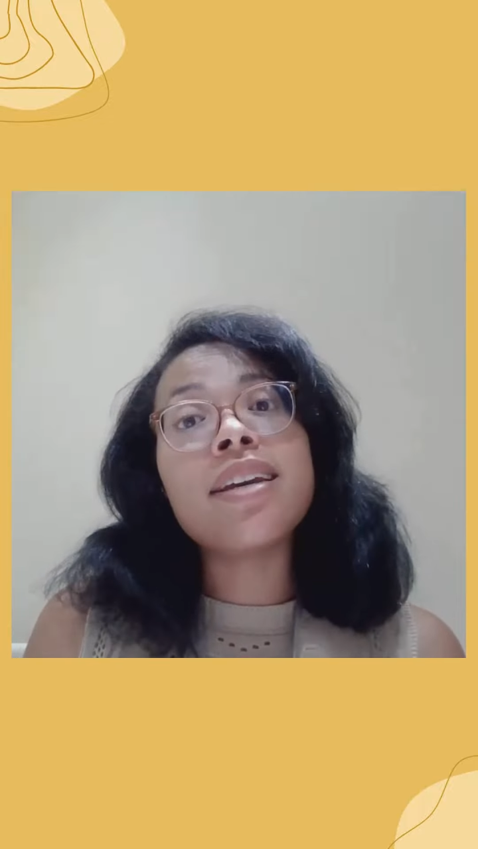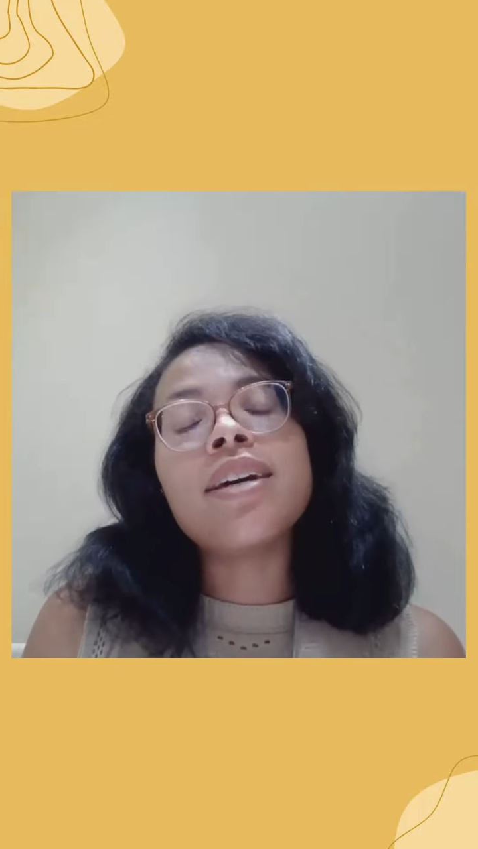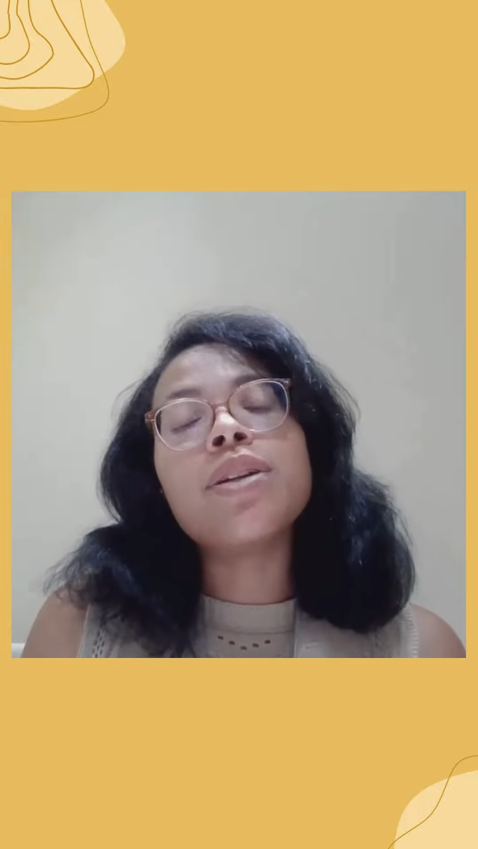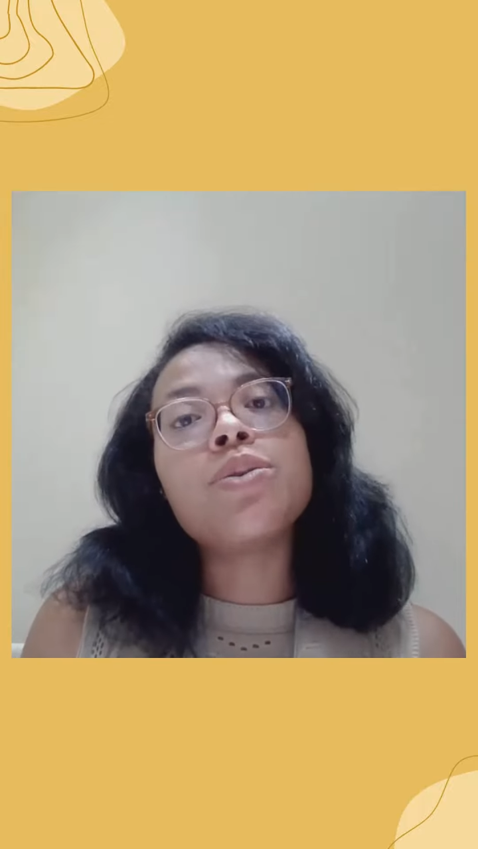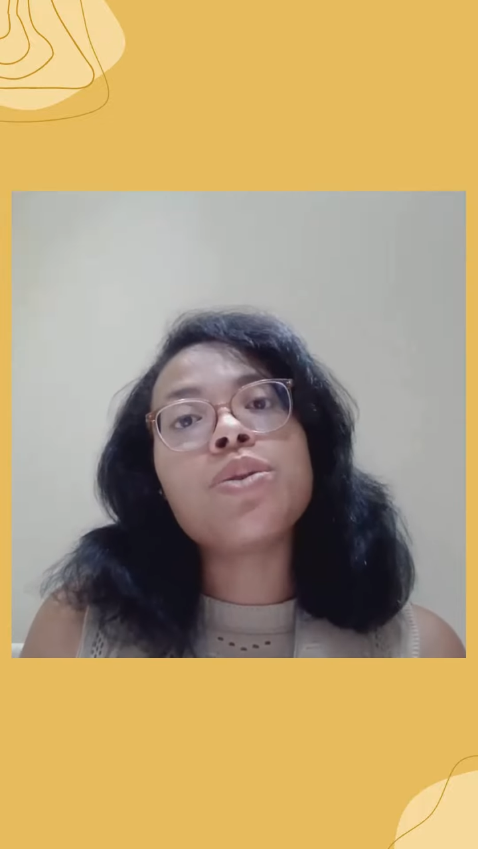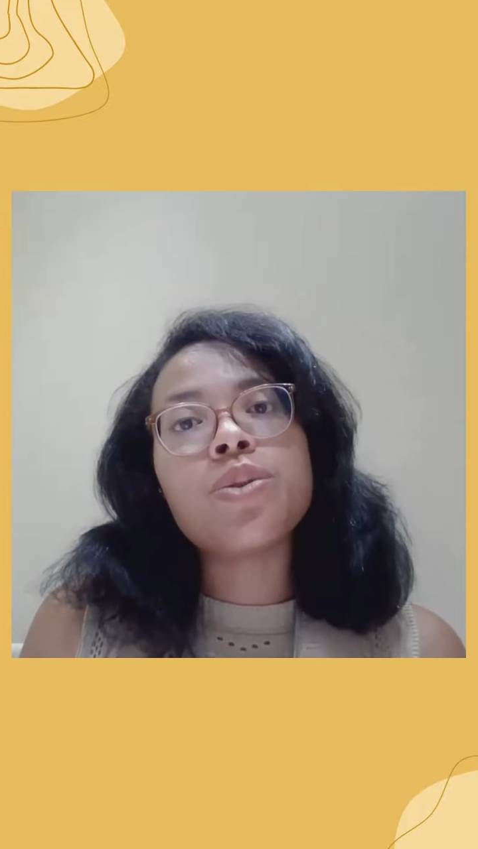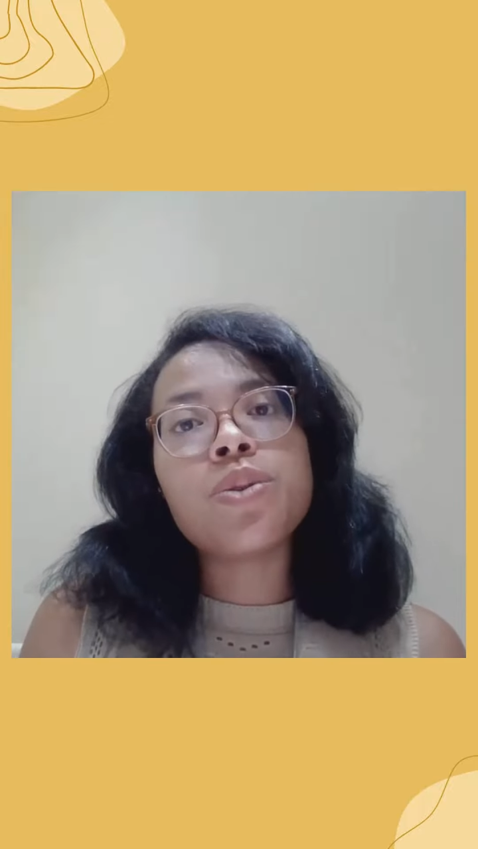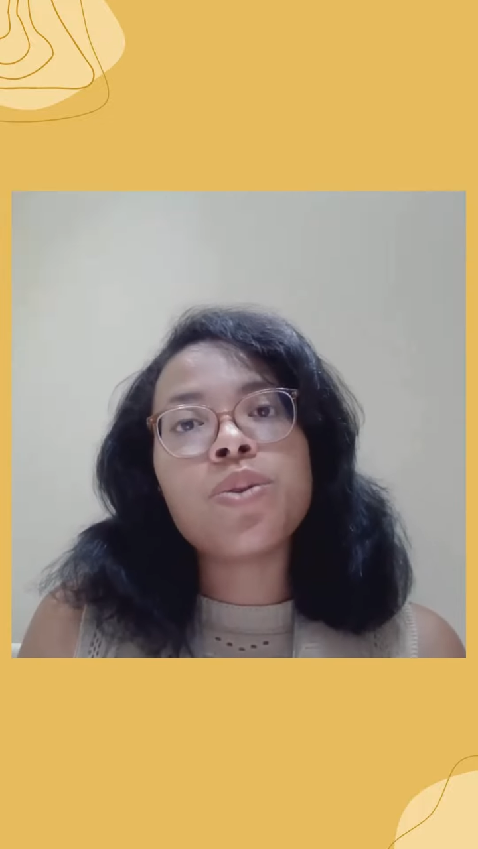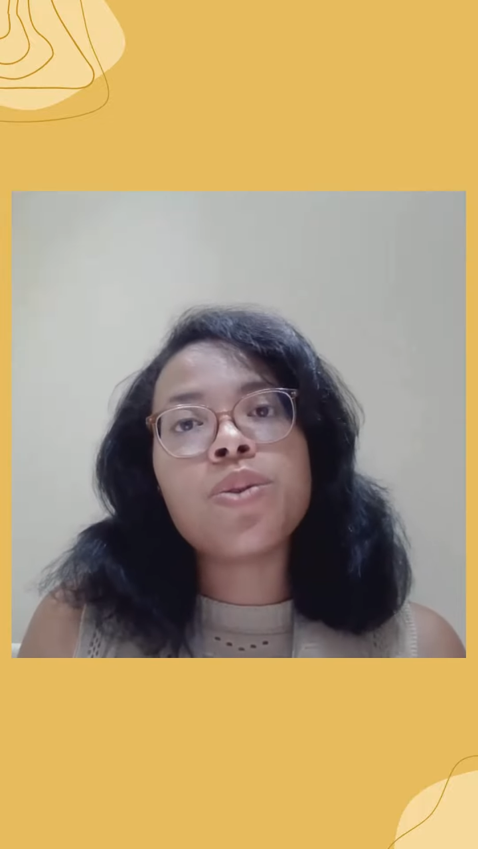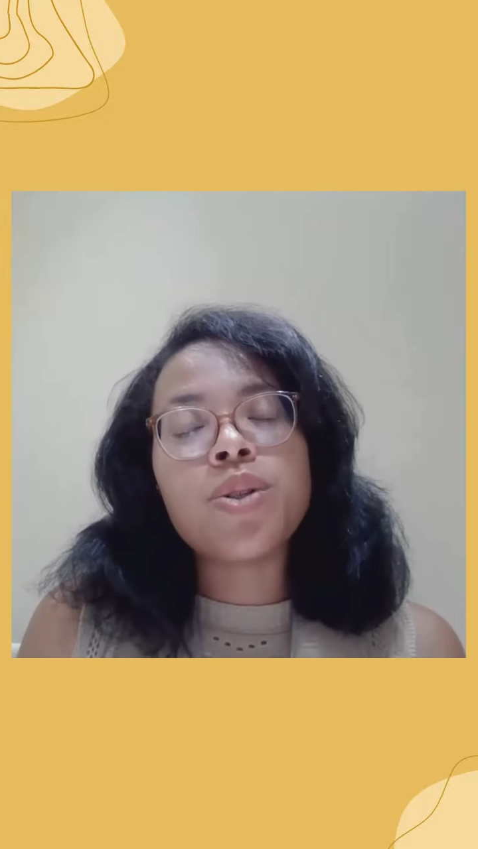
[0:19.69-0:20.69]
no estudo do
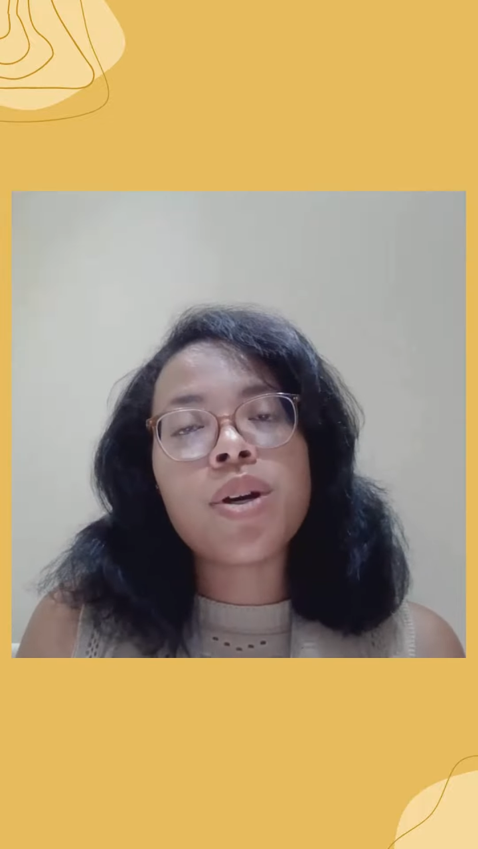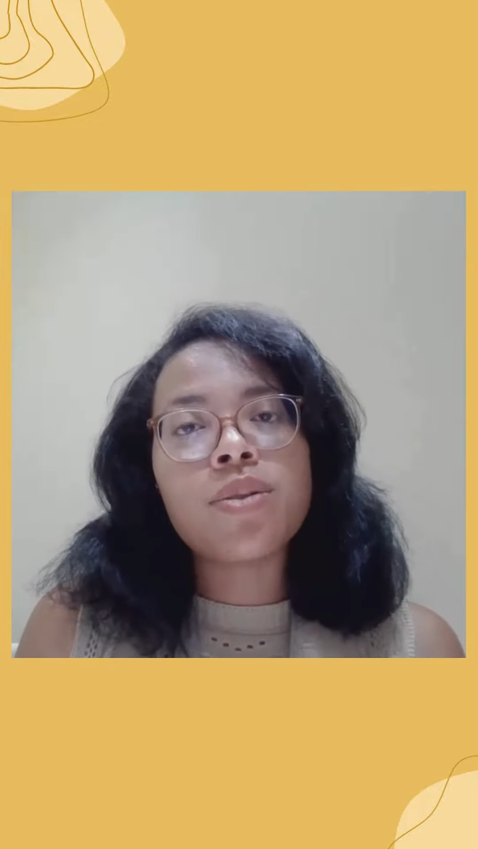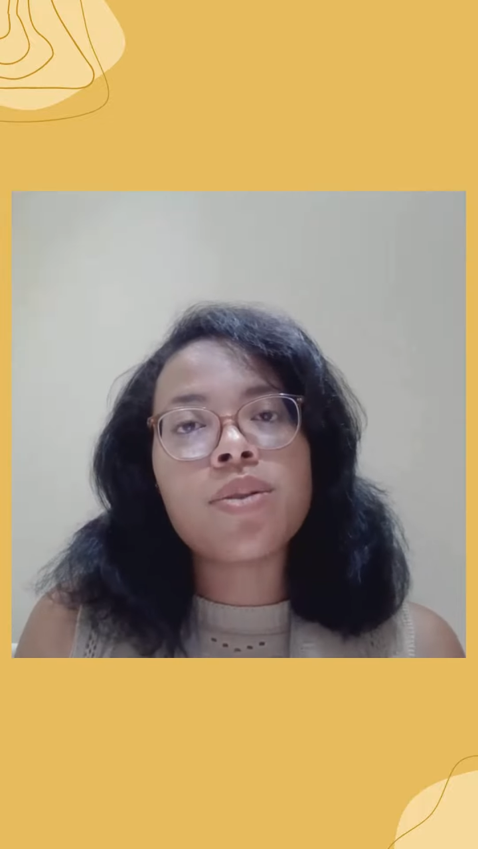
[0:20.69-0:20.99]
dióxido de